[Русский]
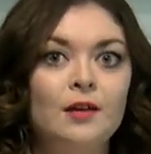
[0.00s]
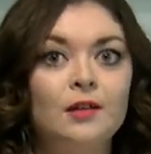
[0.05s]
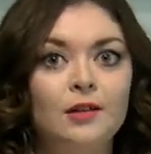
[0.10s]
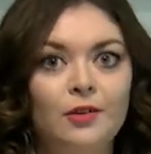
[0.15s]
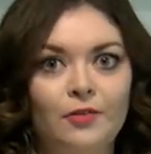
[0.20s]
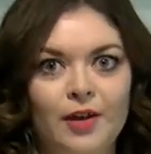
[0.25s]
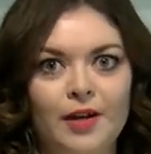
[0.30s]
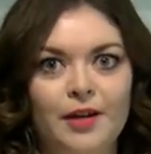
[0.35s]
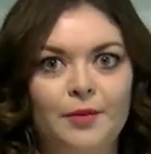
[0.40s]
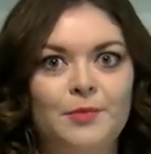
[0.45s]

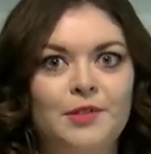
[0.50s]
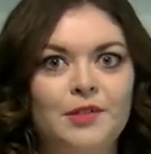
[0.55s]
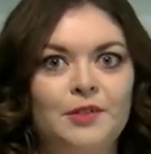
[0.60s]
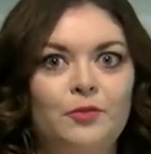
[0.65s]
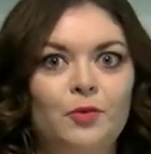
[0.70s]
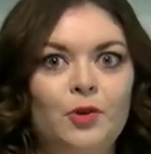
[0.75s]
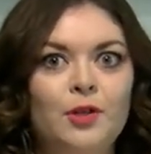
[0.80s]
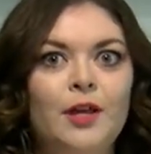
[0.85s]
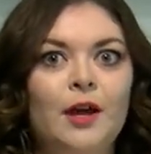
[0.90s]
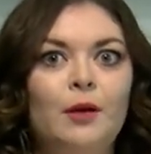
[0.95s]
Говорим
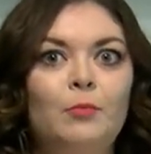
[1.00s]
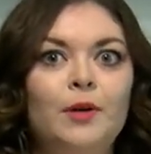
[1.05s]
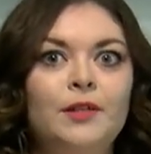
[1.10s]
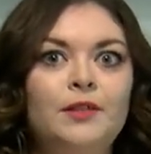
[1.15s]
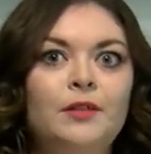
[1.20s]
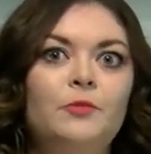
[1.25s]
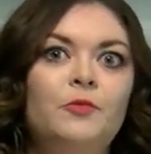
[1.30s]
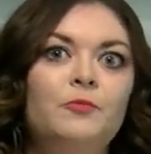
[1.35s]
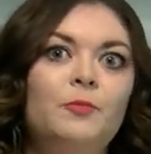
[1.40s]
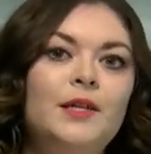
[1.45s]
сегодня об
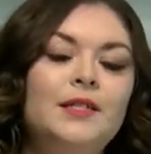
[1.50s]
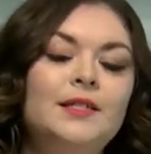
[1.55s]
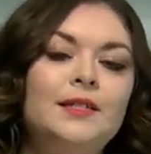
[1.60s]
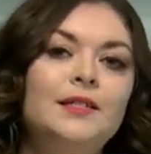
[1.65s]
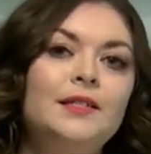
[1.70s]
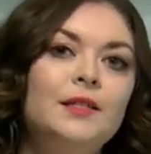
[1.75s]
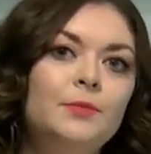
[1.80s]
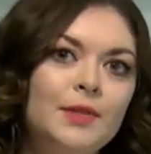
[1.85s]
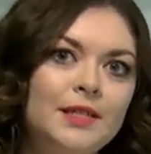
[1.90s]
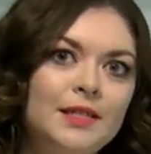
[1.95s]
этом
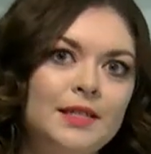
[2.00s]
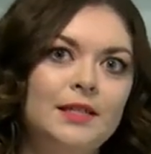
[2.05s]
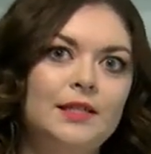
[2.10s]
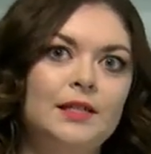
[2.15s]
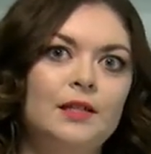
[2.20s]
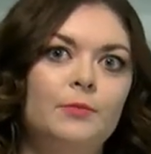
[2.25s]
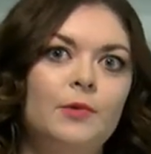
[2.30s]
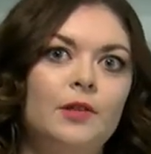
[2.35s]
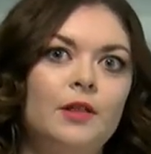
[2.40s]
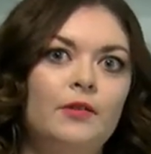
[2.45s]
вместе с
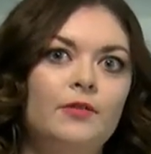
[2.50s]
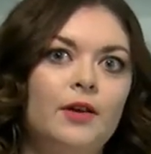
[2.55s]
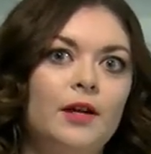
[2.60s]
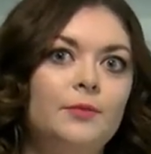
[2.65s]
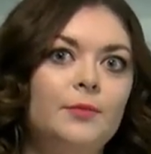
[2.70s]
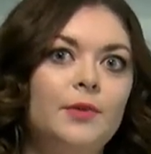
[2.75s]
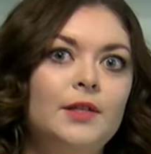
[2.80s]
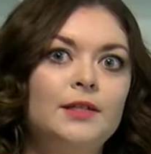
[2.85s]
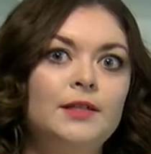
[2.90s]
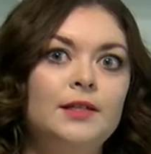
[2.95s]
заместителем главы
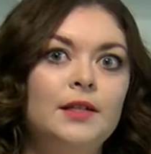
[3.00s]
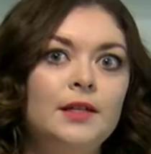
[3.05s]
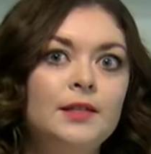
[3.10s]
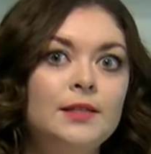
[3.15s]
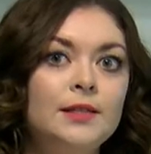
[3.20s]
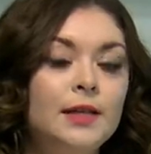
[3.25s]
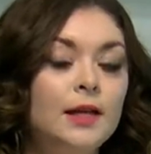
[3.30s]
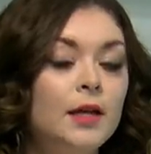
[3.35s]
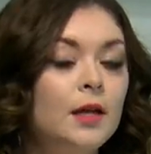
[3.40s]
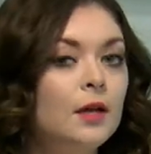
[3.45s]

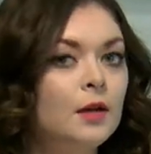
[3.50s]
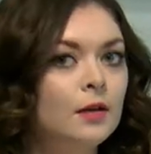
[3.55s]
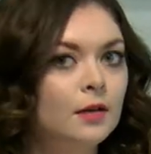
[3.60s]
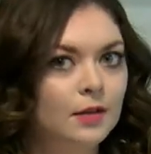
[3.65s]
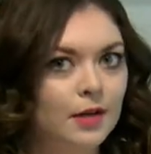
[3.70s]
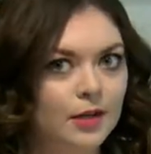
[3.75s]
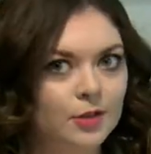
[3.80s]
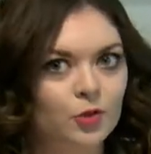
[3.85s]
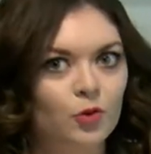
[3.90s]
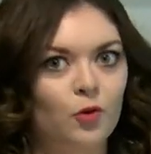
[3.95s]
администрации
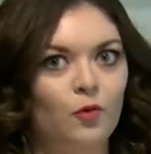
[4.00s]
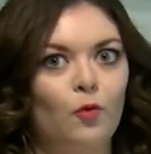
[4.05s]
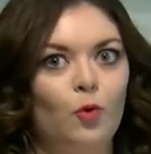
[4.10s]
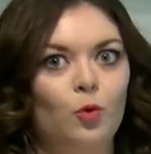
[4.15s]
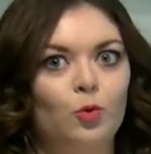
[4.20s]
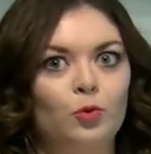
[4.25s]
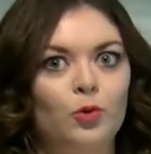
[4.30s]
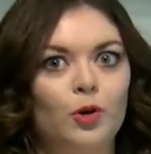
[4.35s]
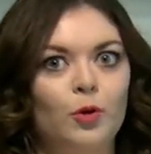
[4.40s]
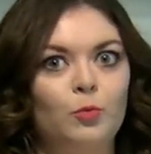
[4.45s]
городского
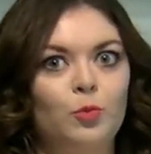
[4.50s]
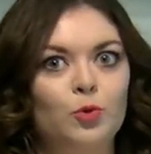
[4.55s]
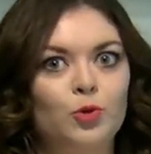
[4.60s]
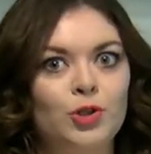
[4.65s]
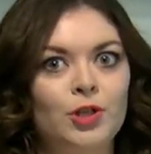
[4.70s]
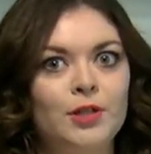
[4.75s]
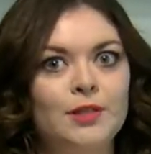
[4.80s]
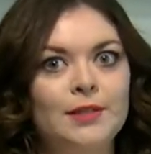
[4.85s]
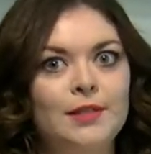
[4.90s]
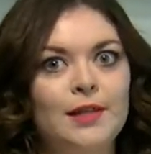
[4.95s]
округа
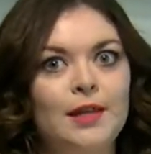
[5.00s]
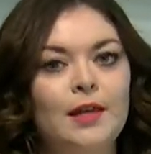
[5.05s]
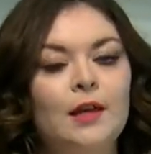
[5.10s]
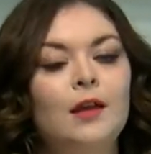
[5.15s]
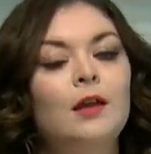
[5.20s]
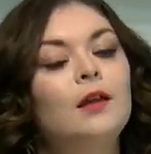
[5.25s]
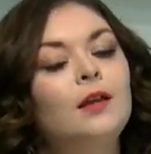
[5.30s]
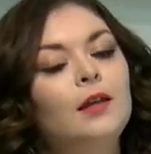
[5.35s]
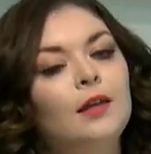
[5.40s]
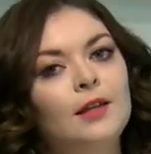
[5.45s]

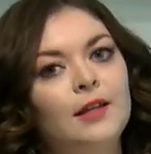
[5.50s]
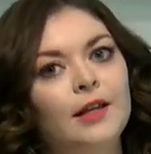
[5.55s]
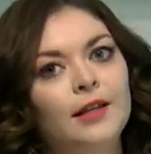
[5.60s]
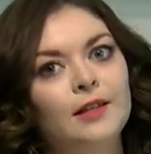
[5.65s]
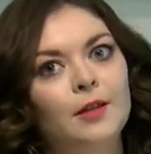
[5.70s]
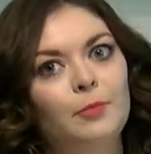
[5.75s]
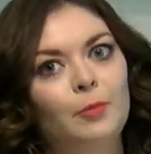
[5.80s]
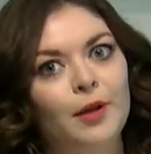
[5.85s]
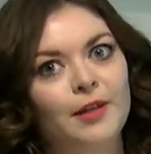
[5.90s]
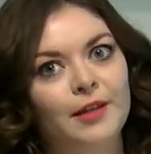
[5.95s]
Пушкинский
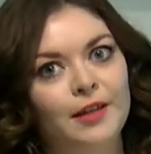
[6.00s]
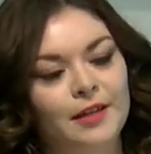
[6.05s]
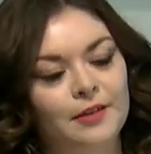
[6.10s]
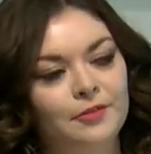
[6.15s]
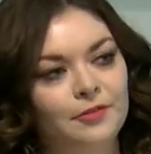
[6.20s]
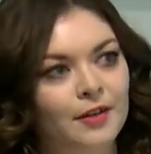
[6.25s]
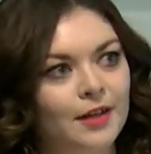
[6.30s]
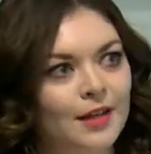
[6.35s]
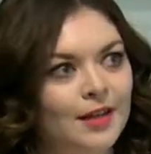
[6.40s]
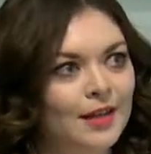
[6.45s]
Еленой
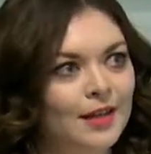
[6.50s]
Панькив.